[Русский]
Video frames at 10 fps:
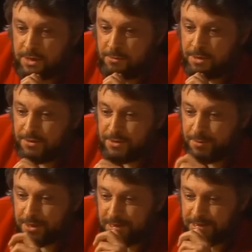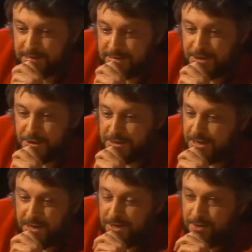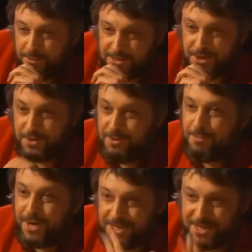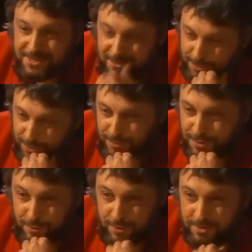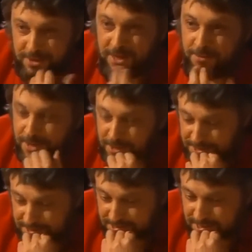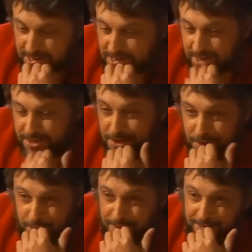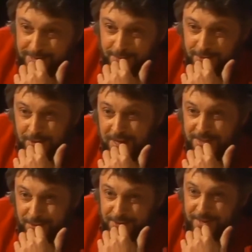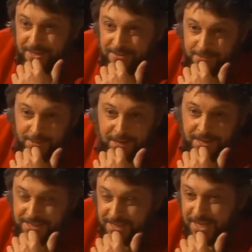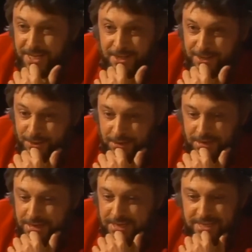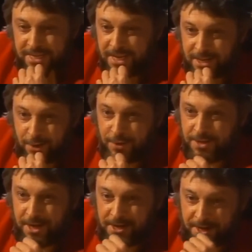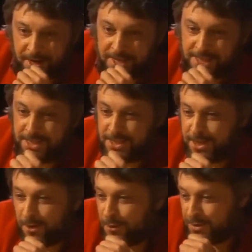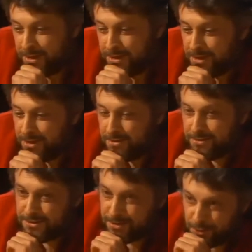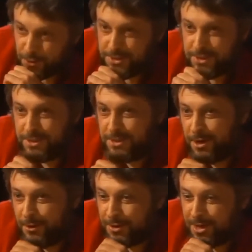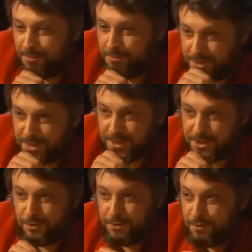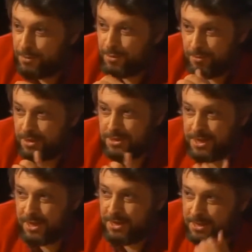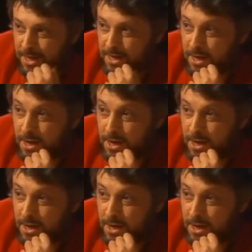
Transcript: она имеет воспитательное значение, скорее она имеет значение протеста против чего-то, так мне кажется. Она ничего не воспитывает. А если уж говорить о воспитании, скорее она несет заряд какой-то агрессии, какой-то злости, какой-то обиды на что-то. В общем, это скорее так.